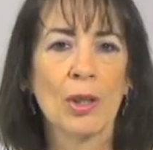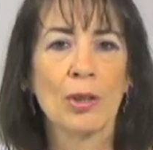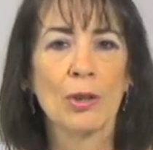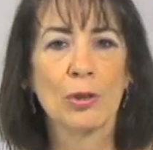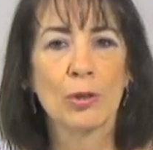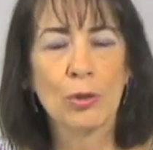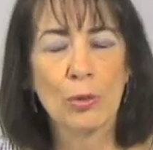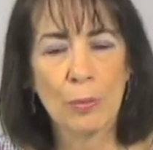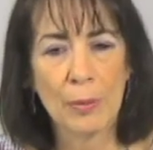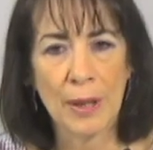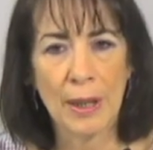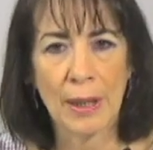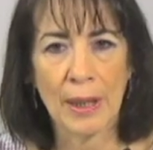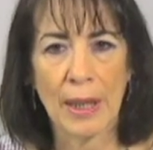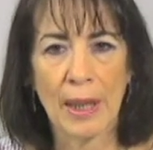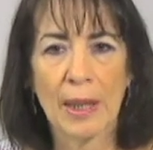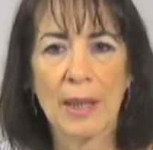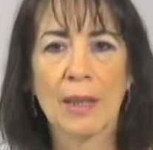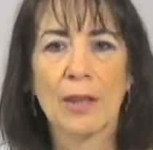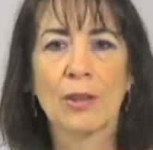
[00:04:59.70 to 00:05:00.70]
su
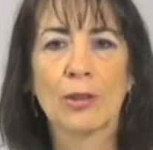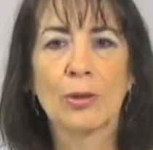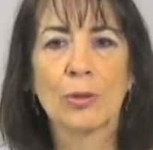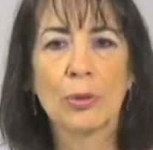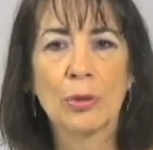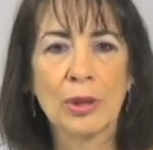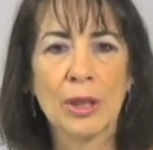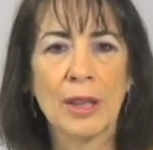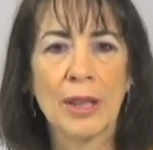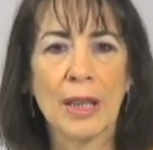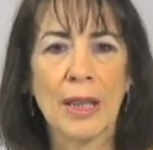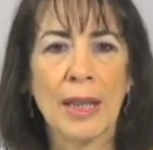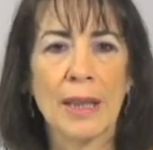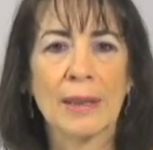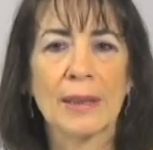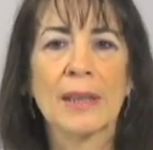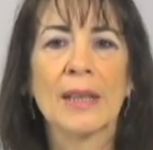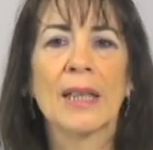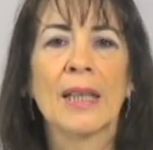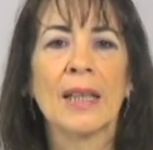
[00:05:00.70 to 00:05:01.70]
vida, sus
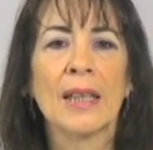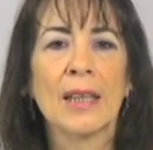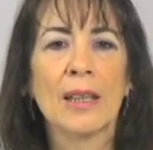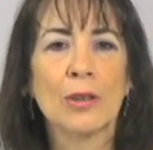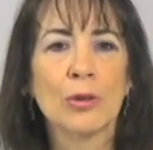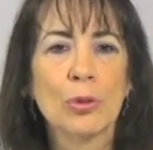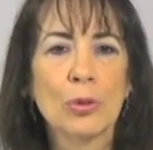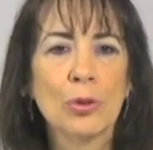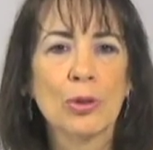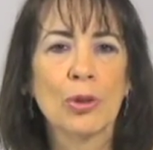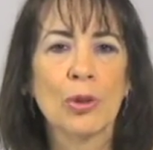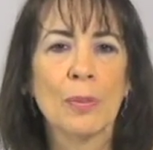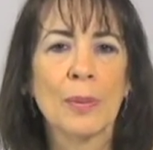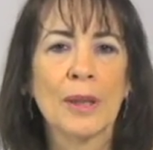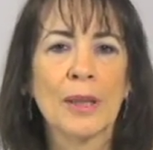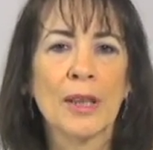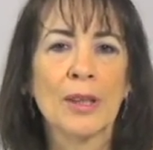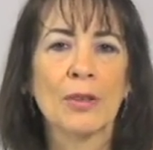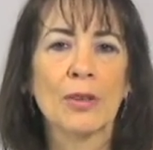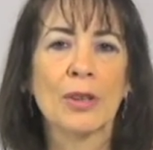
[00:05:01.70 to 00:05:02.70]
ideas y sus
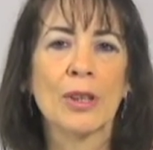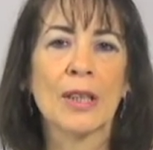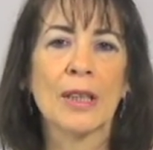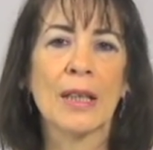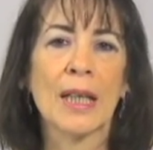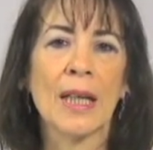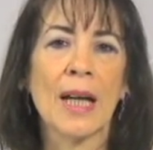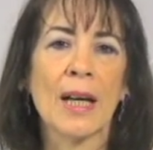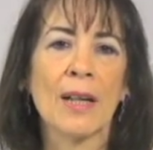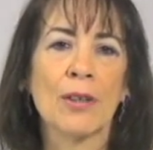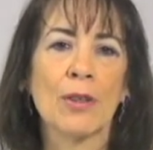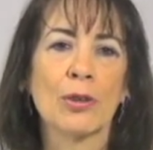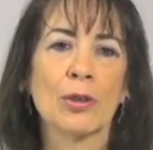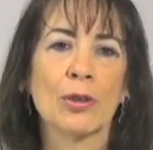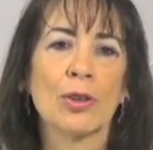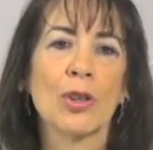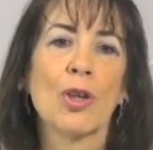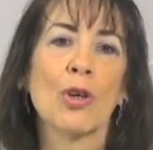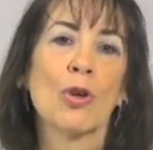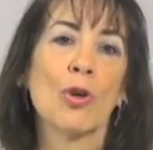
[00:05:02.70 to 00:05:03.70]
cometidos
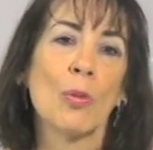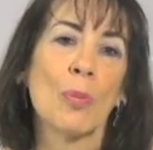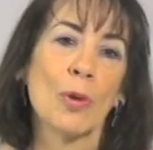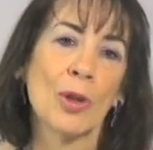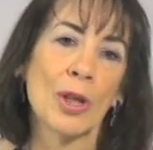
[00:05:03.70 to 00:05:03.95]
literarios como